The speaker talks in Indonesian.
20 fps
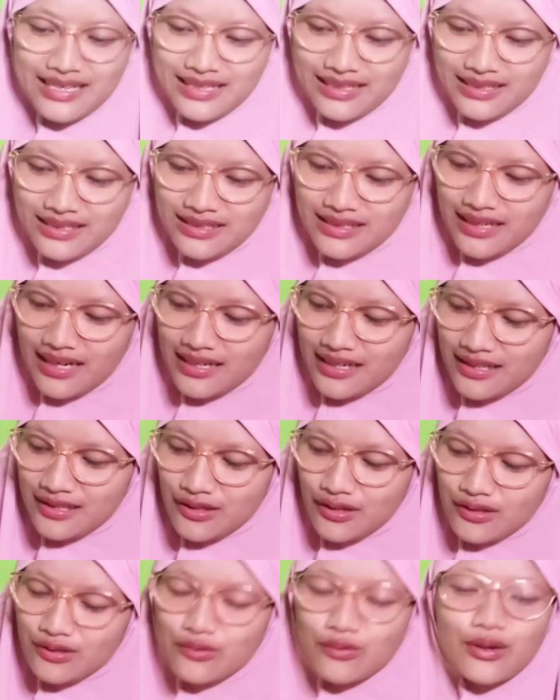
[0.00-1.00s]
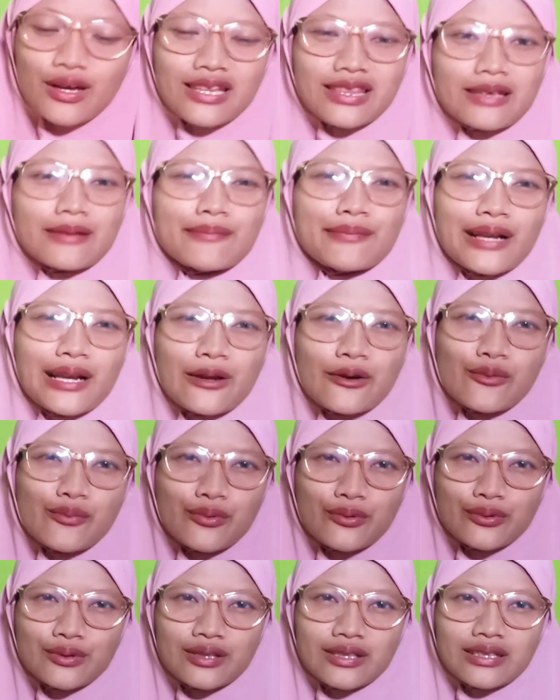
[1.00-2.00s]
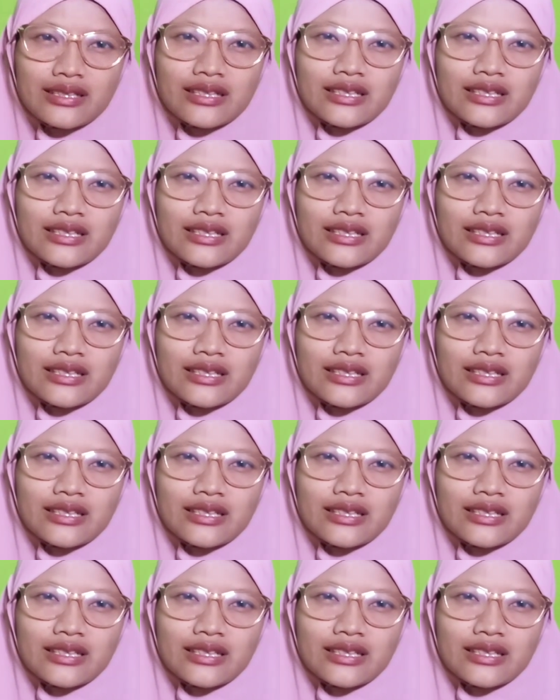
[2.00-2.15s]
ini celananya juga tebel loh bun